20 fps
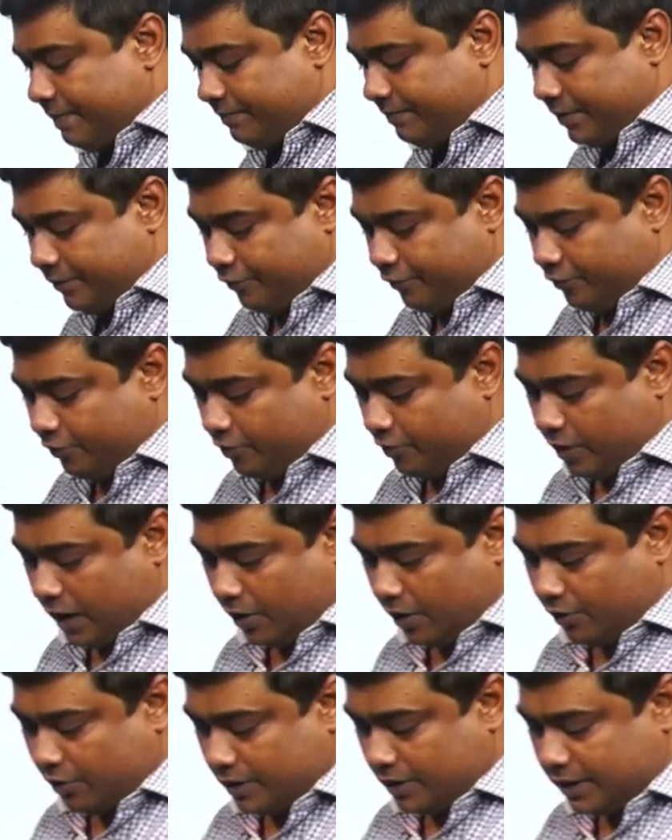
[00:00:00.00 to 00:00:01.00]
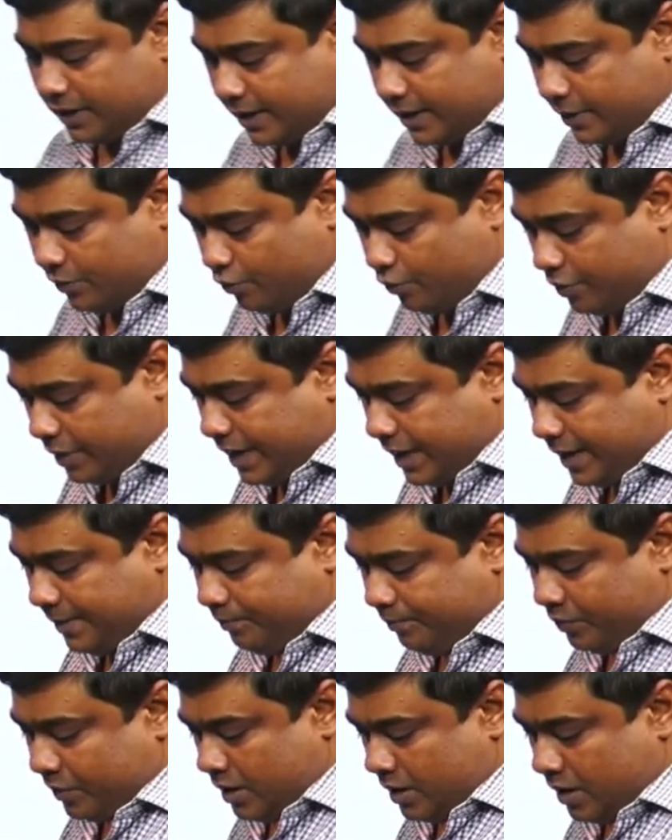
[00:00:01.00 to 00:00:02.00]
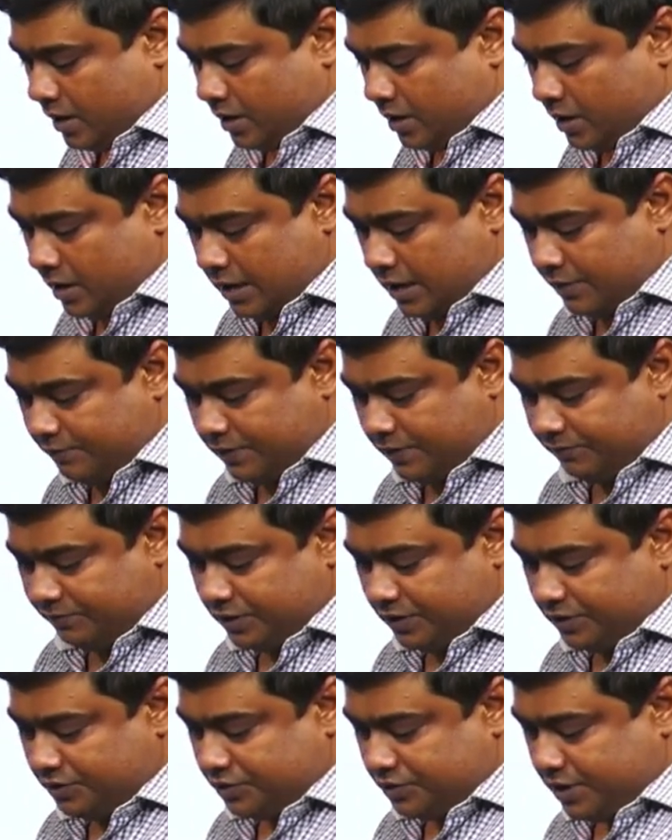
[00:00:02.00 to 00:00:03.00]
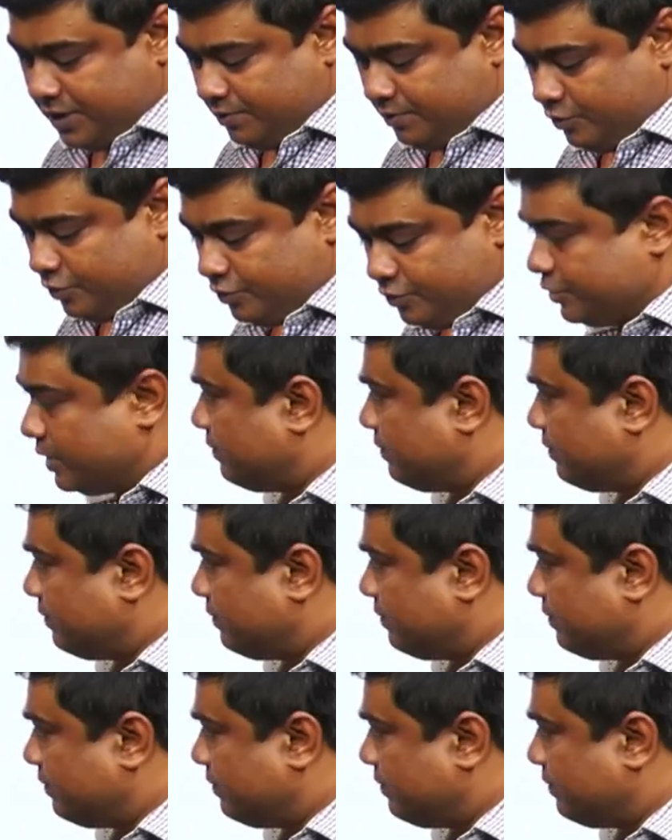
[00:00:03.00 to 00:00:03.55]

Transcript: ফিফটি ফোর হাওড়া থেকে হুগলি ফিফটি থ্রি বলছো